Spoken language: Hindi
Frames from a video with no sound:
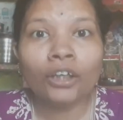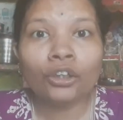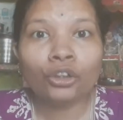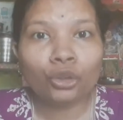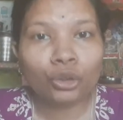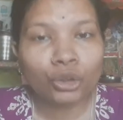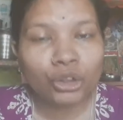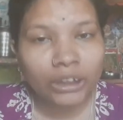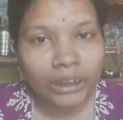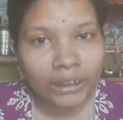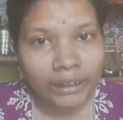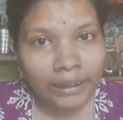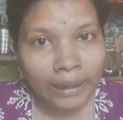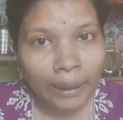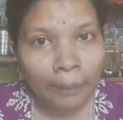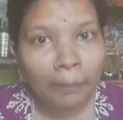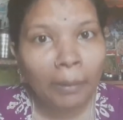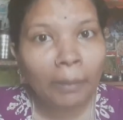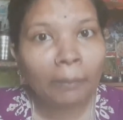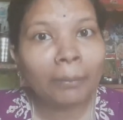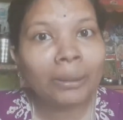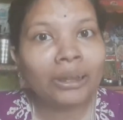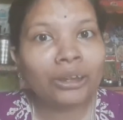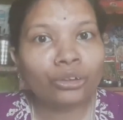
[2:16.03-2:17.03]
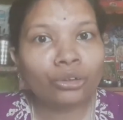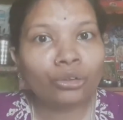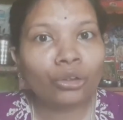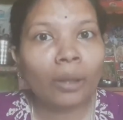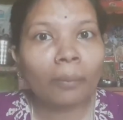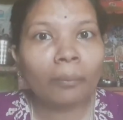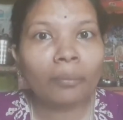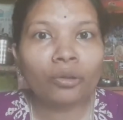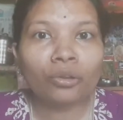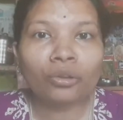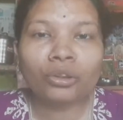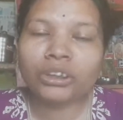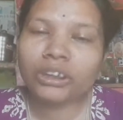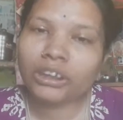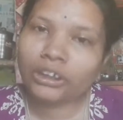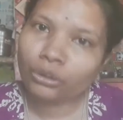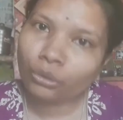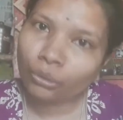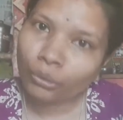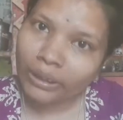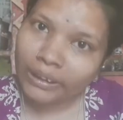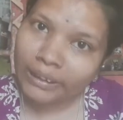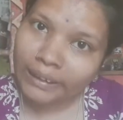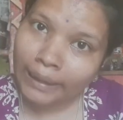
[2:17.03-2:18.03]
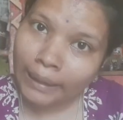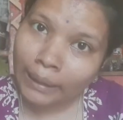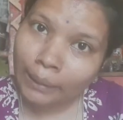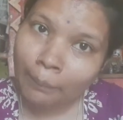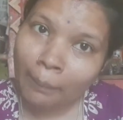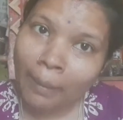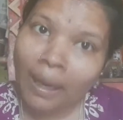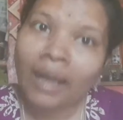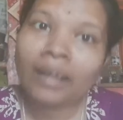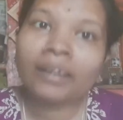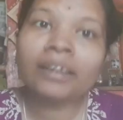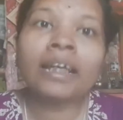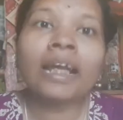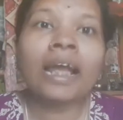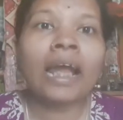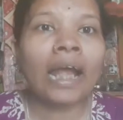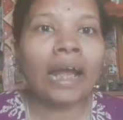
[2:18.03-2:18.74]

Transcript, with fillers: तो चलिए मैं मिलती हूँ आप लोगों से थोड़ी देर बाद